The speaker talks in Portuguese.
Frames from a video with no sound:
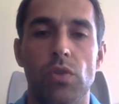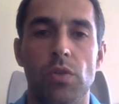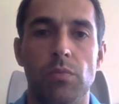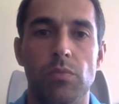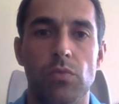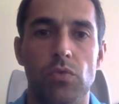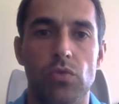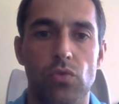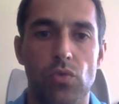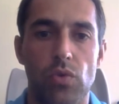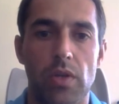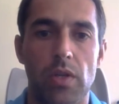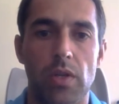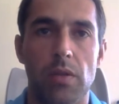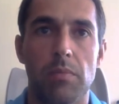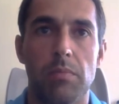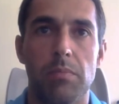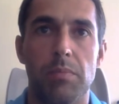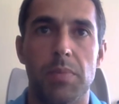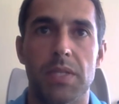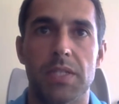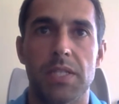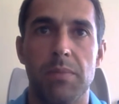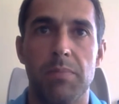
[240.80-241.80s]
e Turismo do Estoril
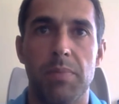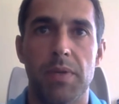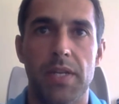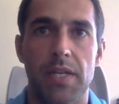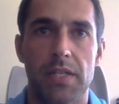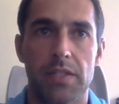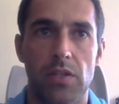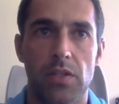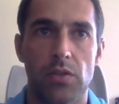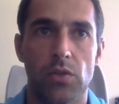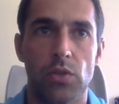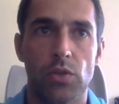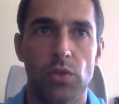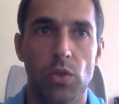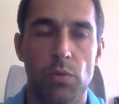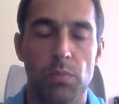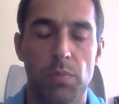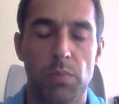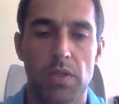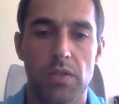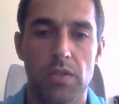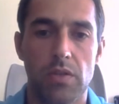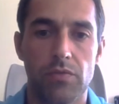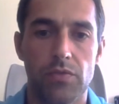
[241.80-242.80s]
participa nesta Noite
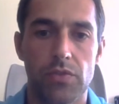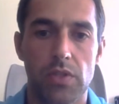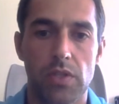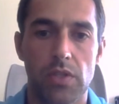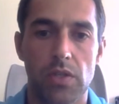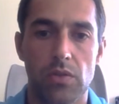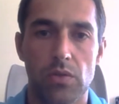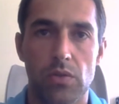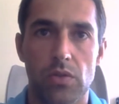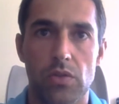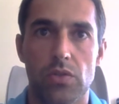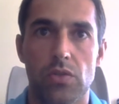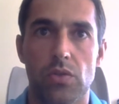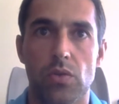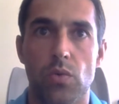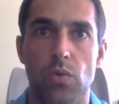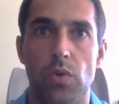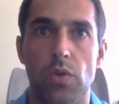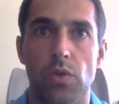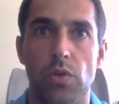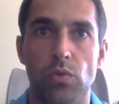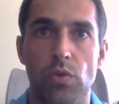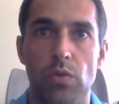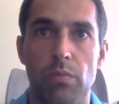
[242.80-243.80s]
Europeia dos Investigadores
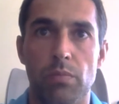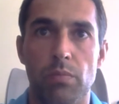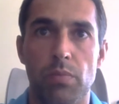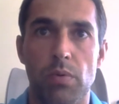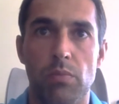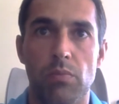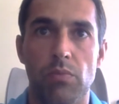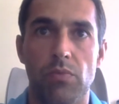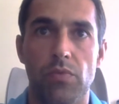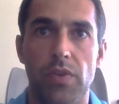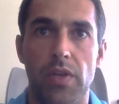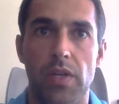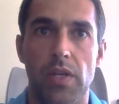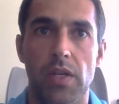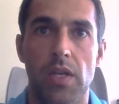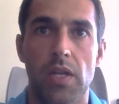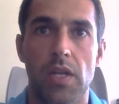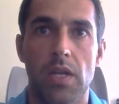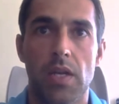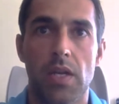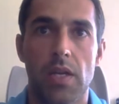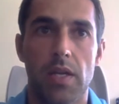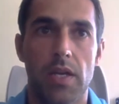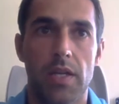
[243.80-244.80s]
com o intuito de promover
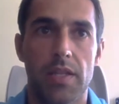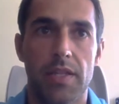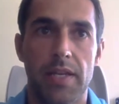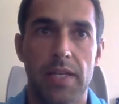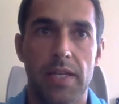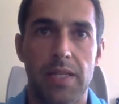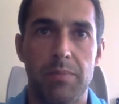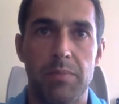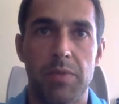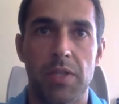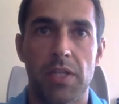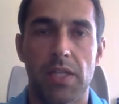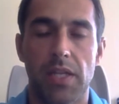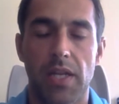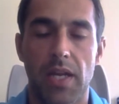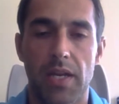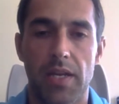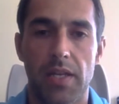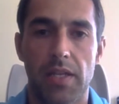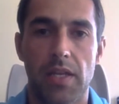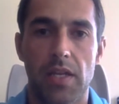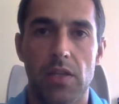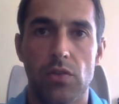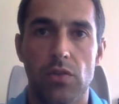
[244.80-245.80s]
a dieta
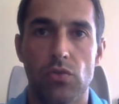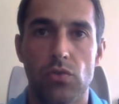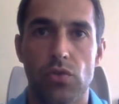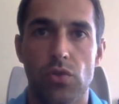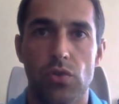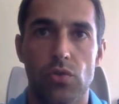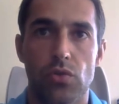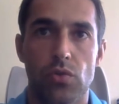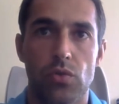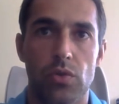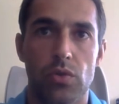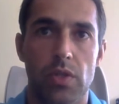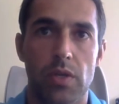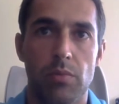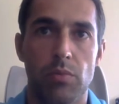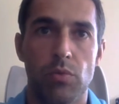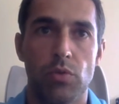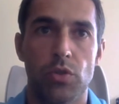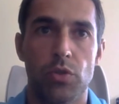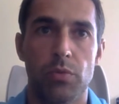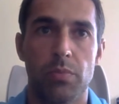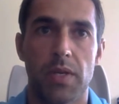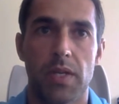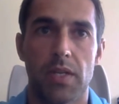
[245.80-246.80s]
mediterrânica e os seus
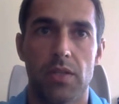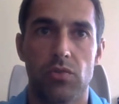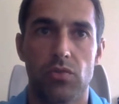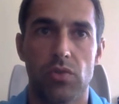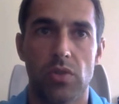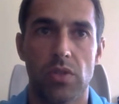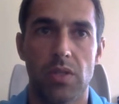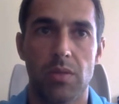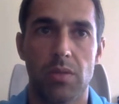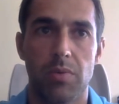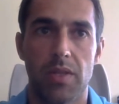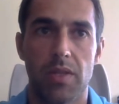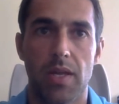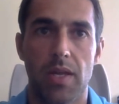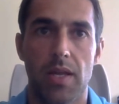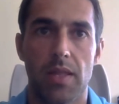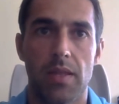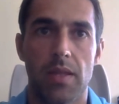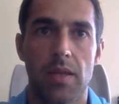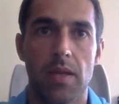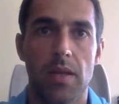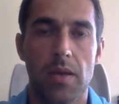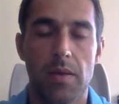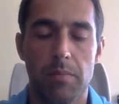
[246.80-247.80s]
contributos para a
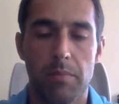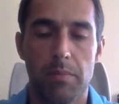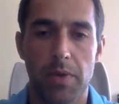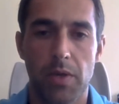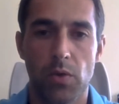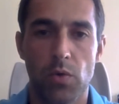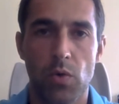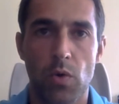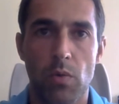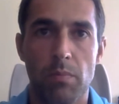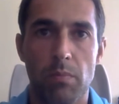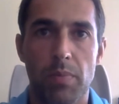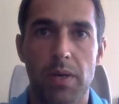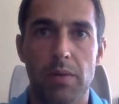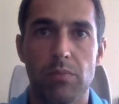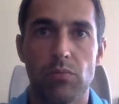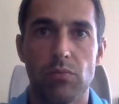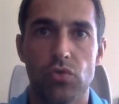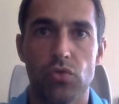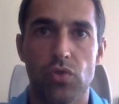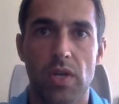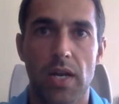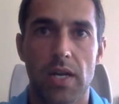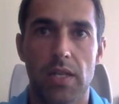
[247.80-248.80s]
sustentabilidade bem como para
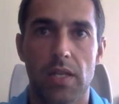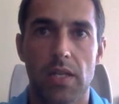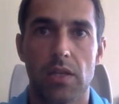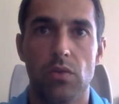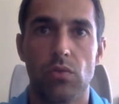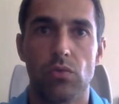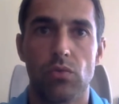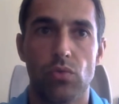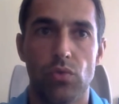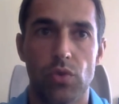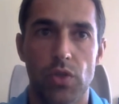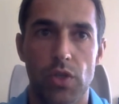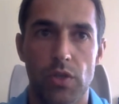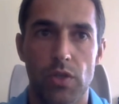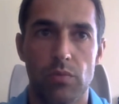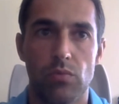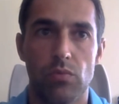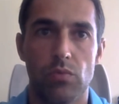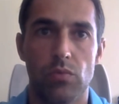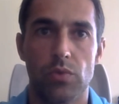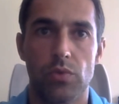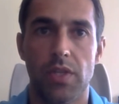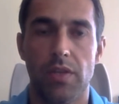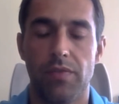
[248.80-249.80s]
mostrar que o
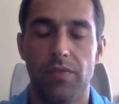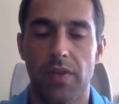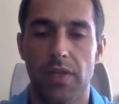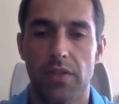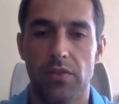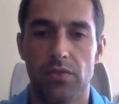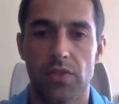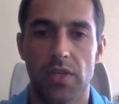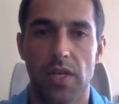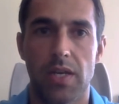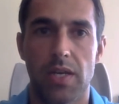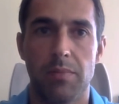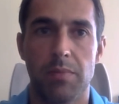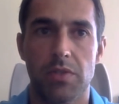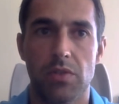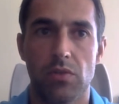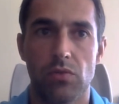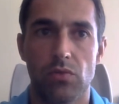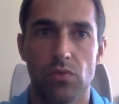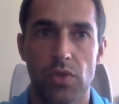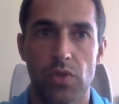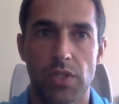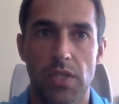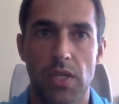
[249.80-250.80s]
turismo, os eventos e a
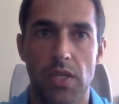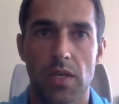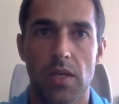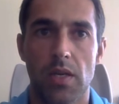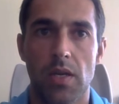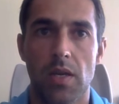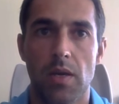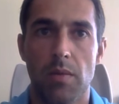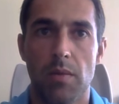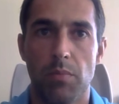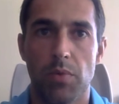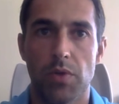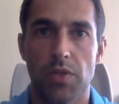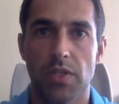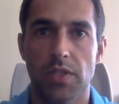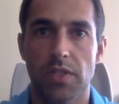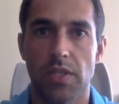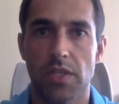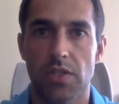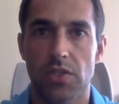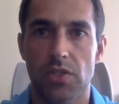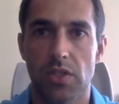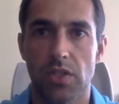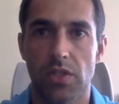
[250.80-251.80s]
animação turística podem
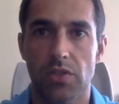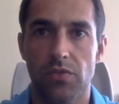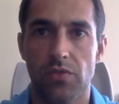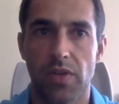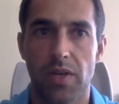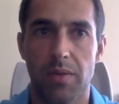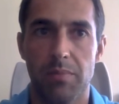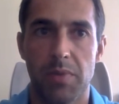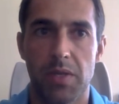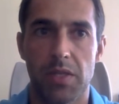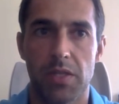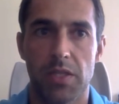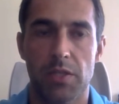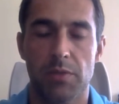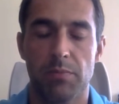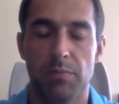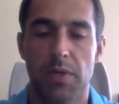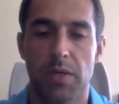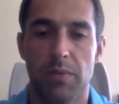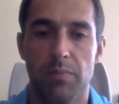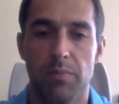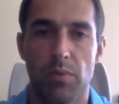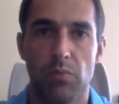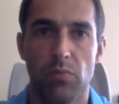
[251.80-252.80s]
ser excelentes ferramentas
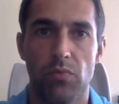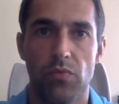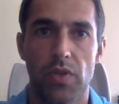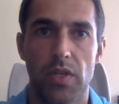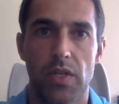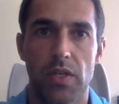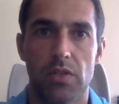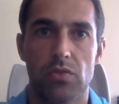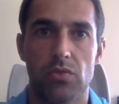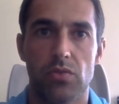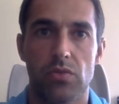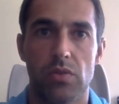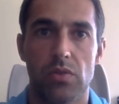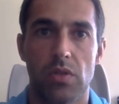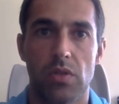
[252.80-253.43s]
para promover